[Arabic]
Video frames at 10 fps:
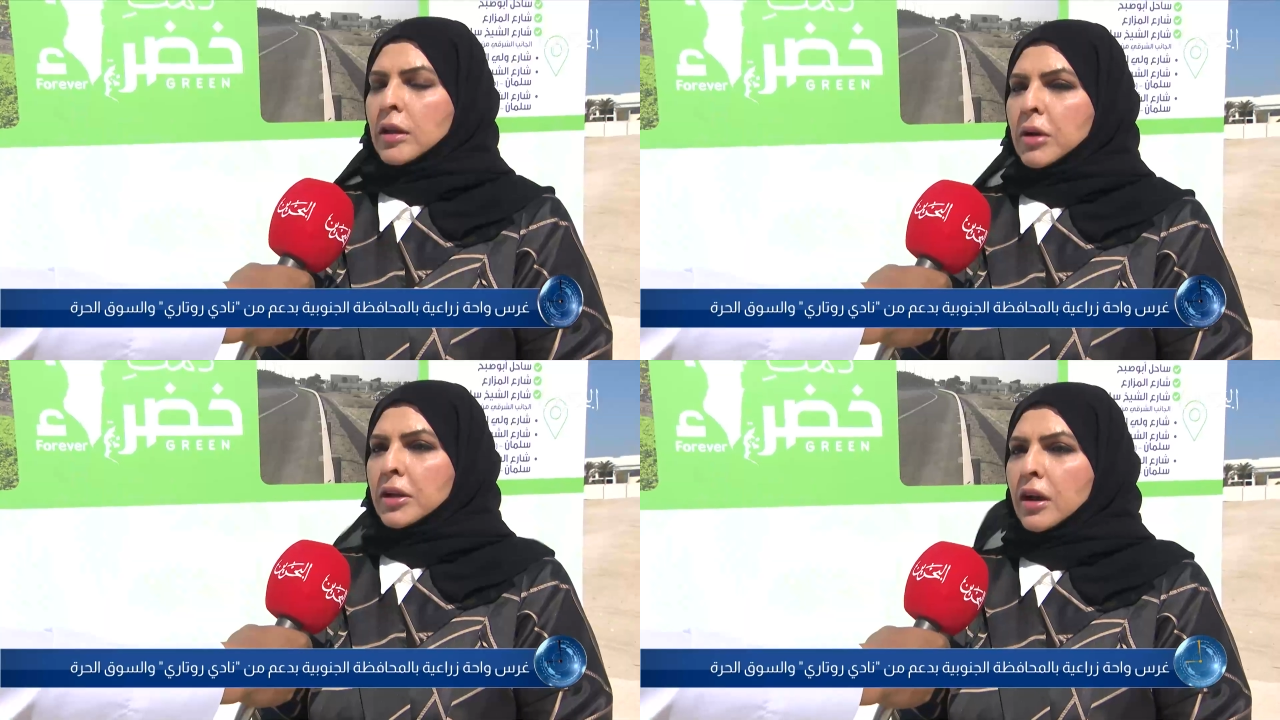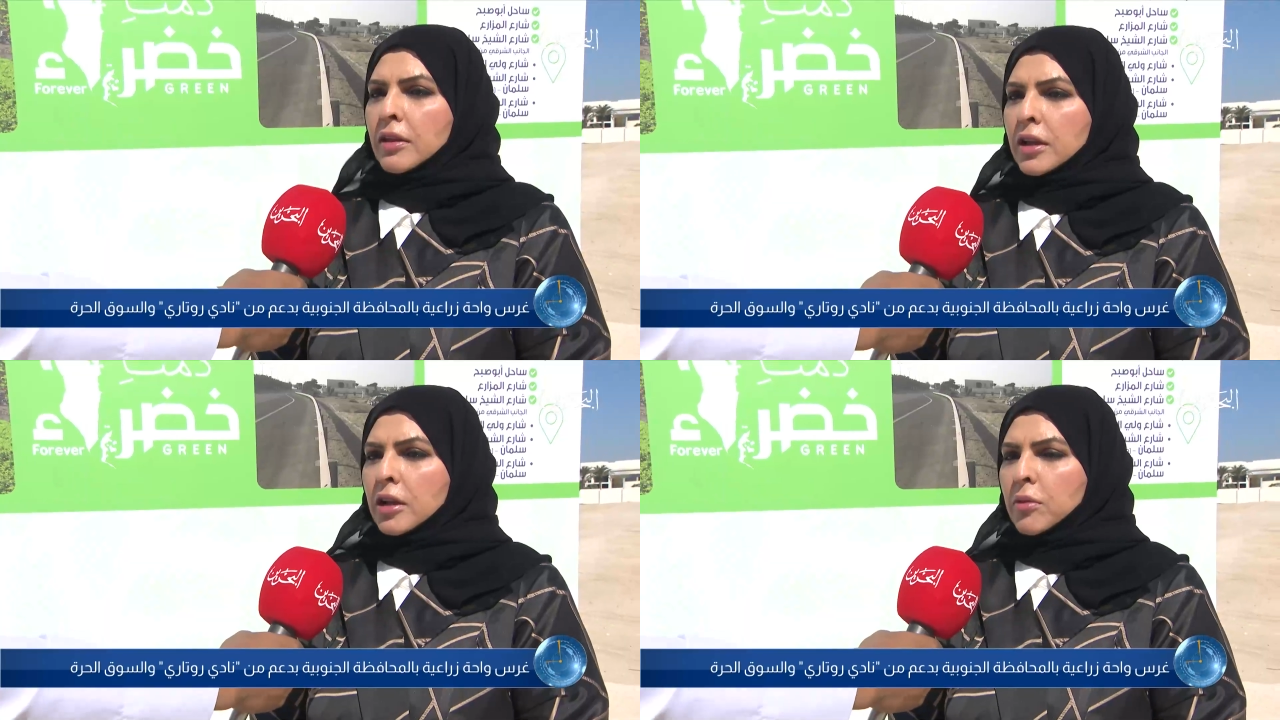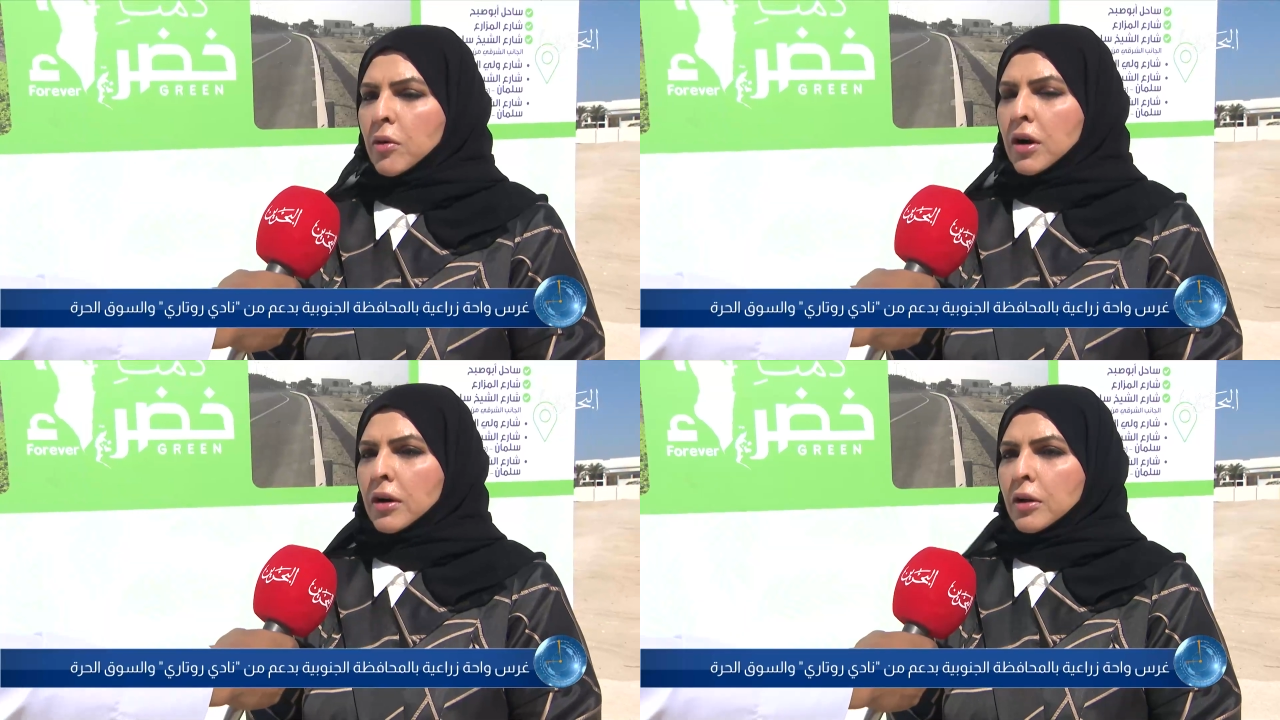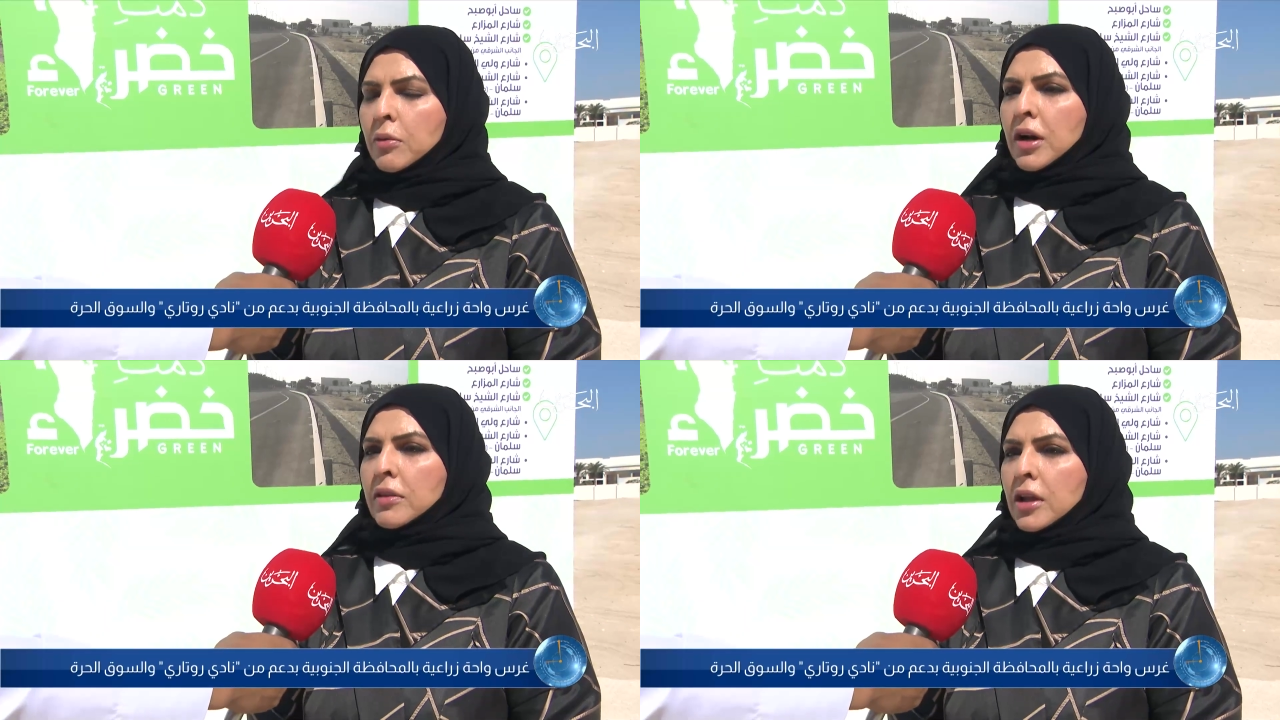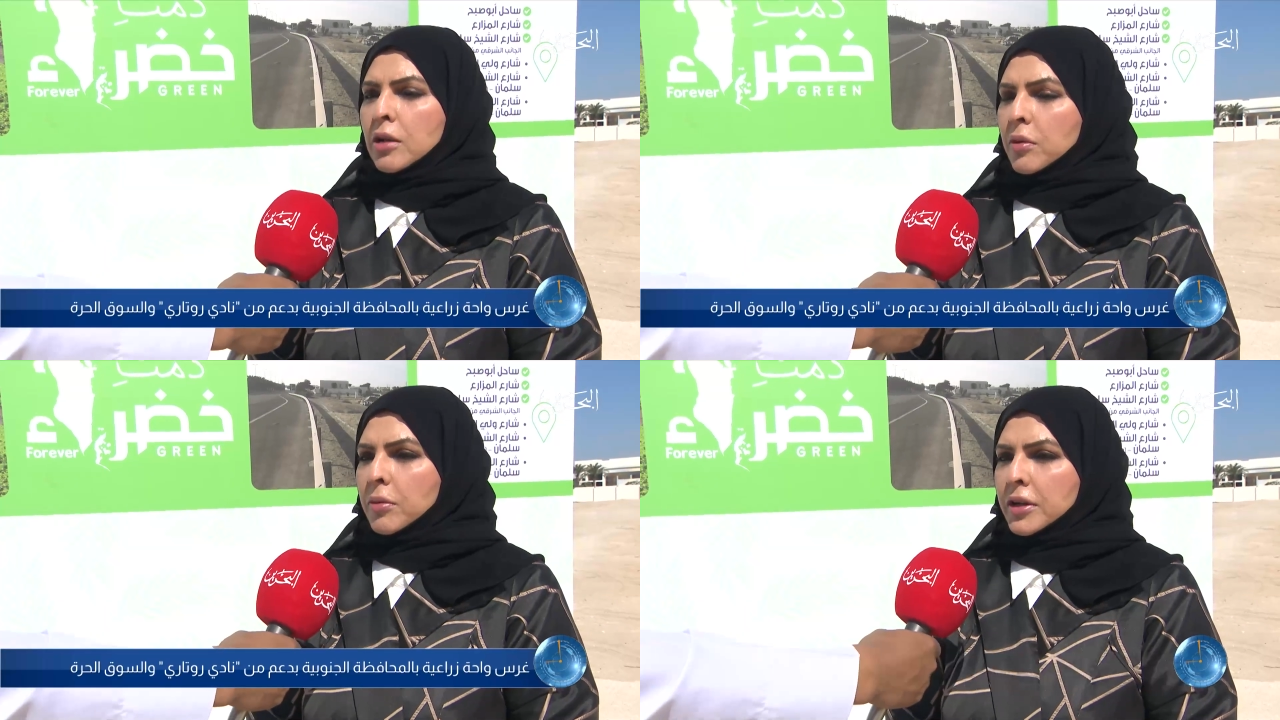طبعا هذه المواقع وهذه
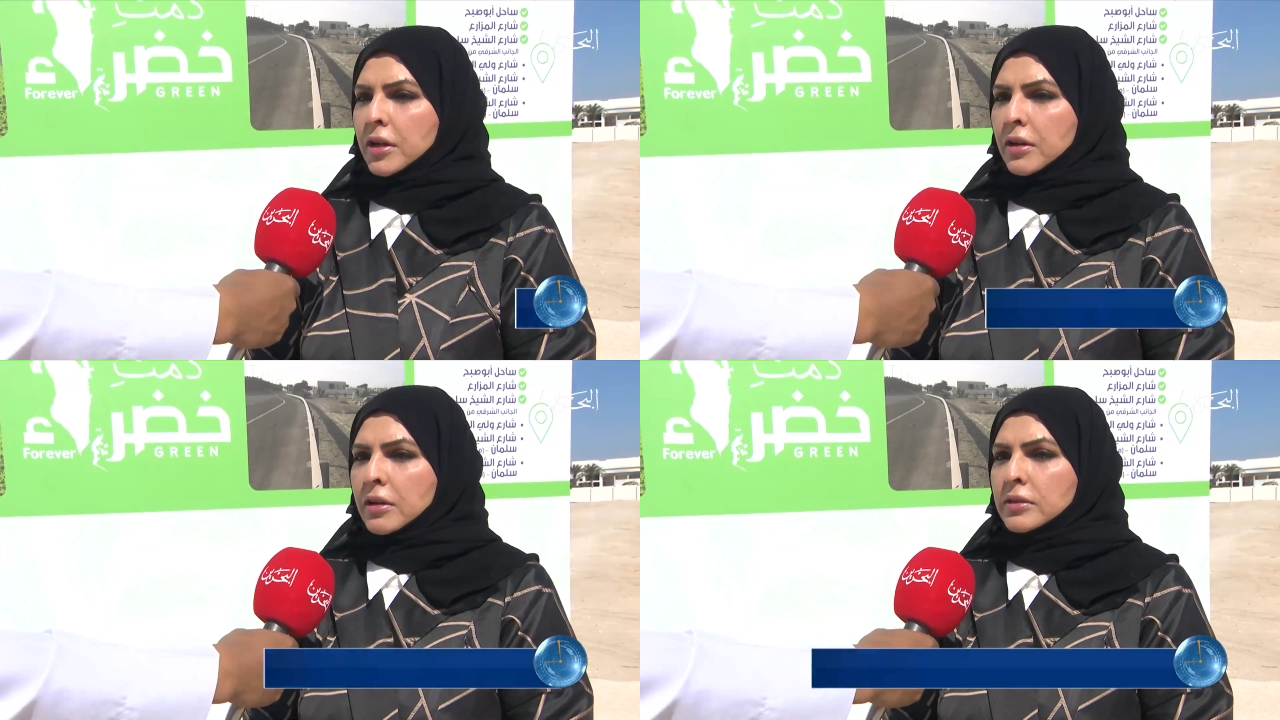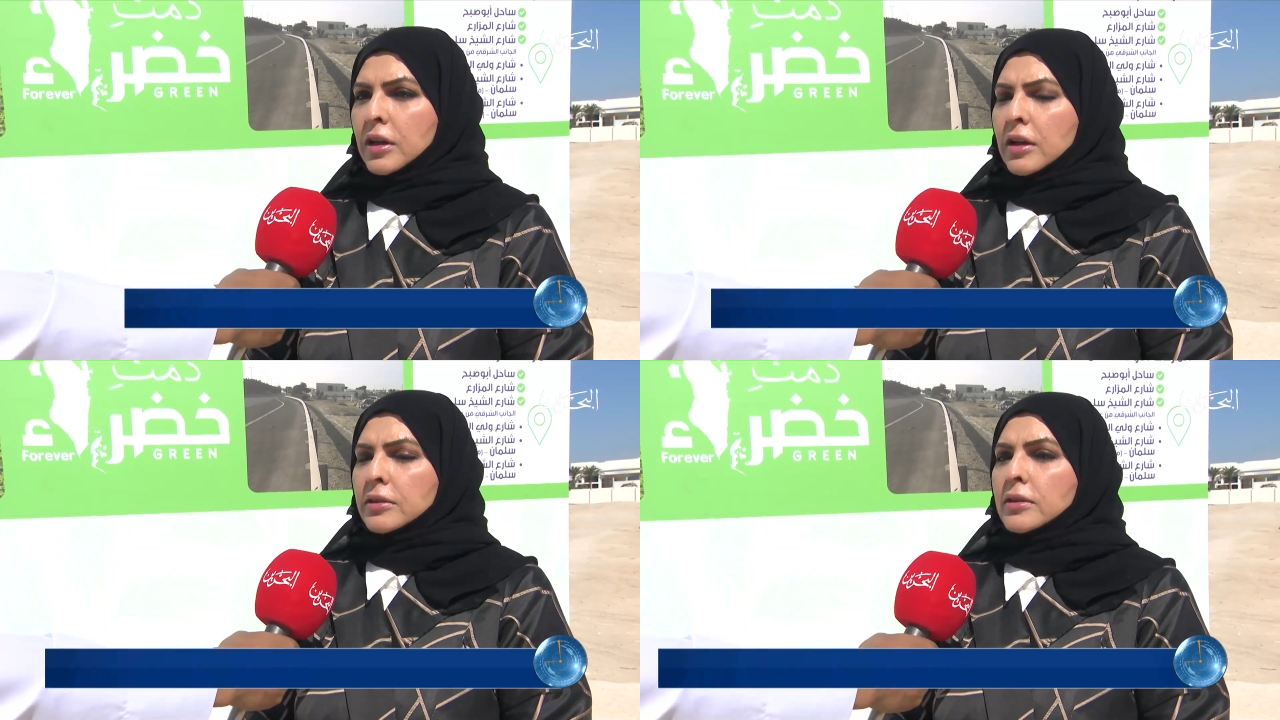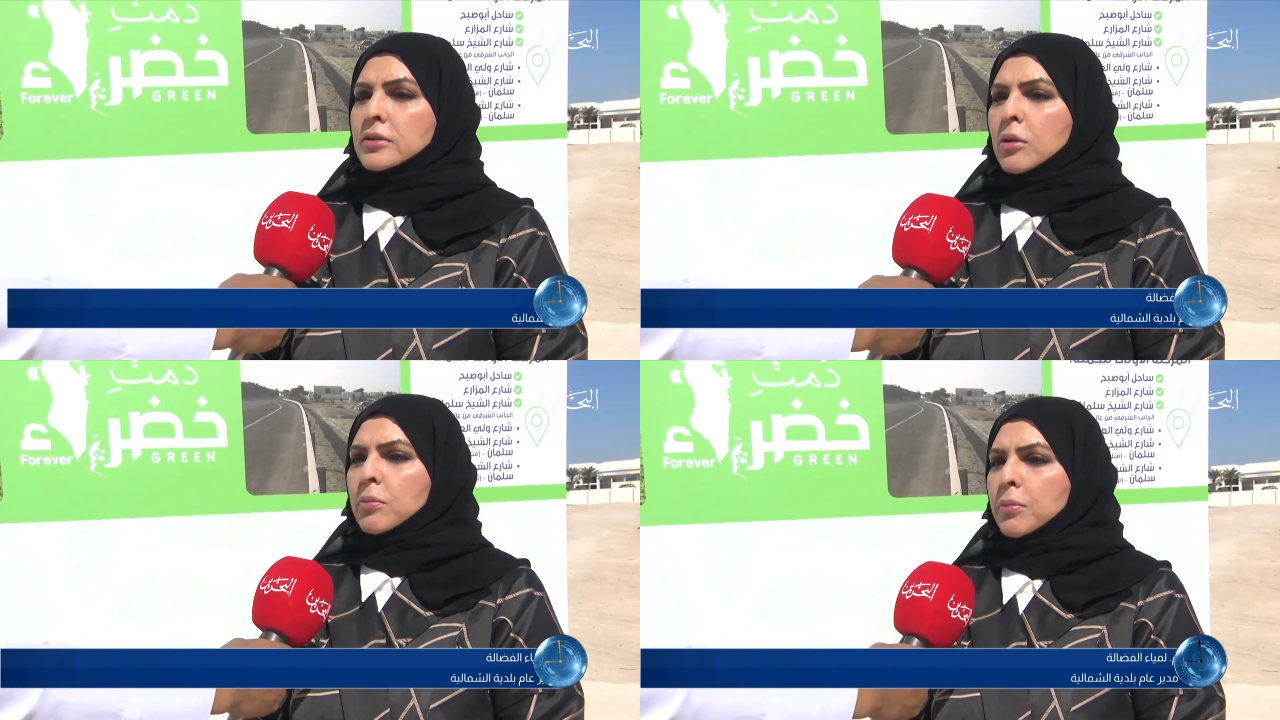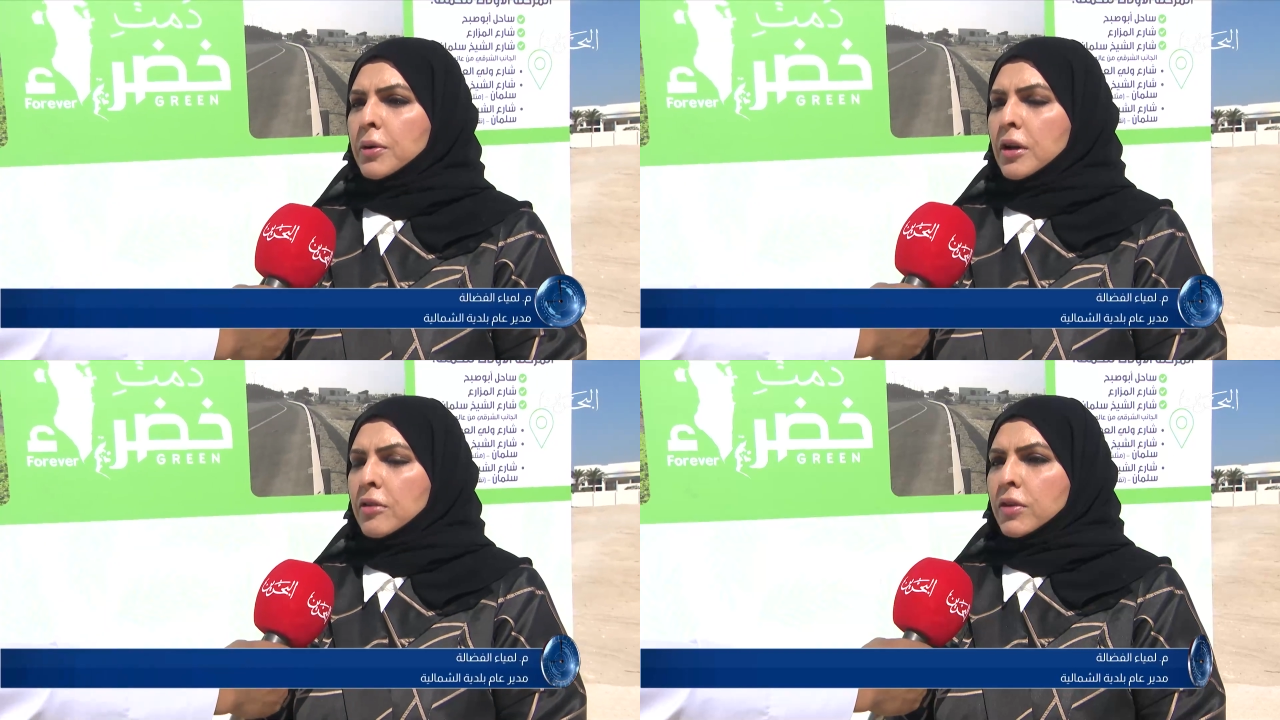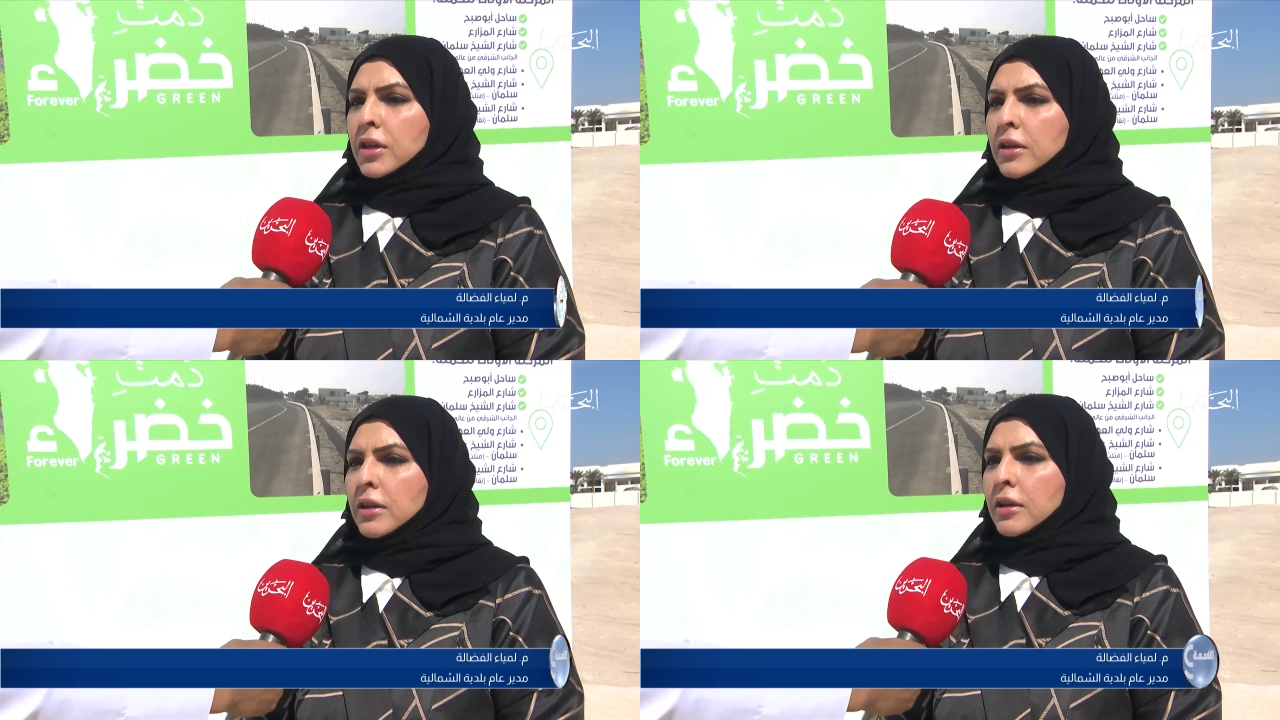المبادرات تصب
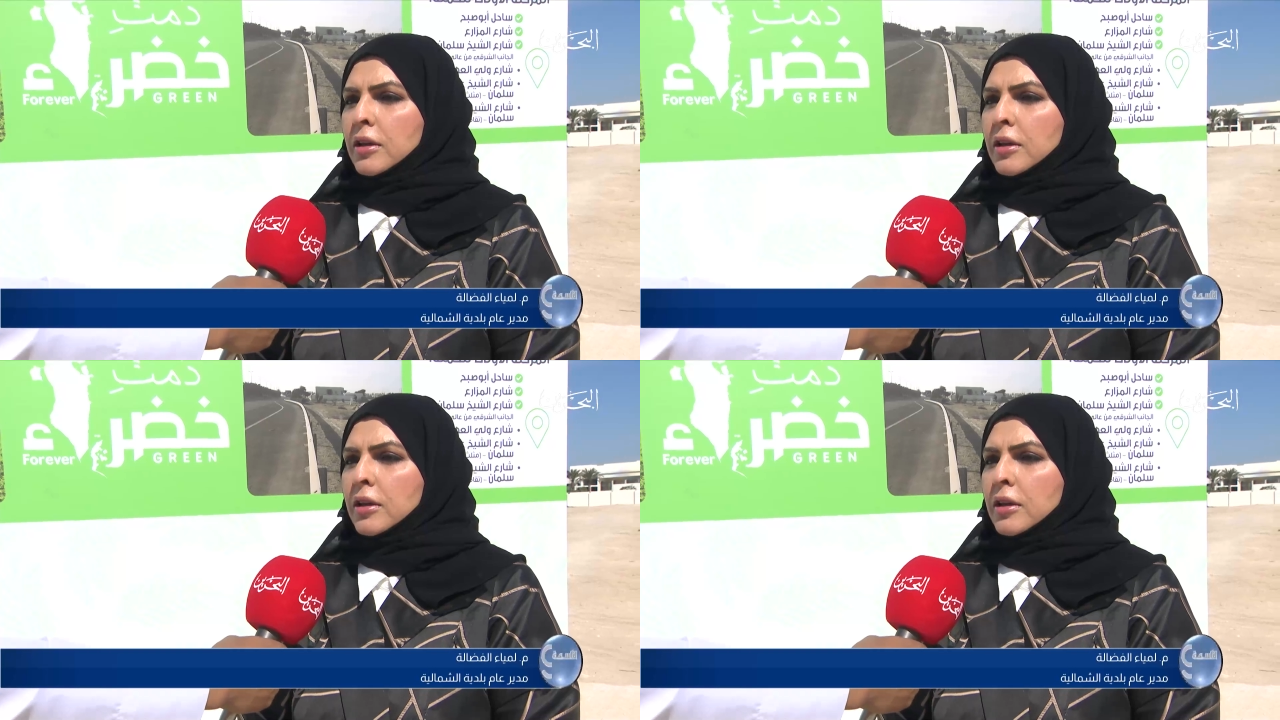في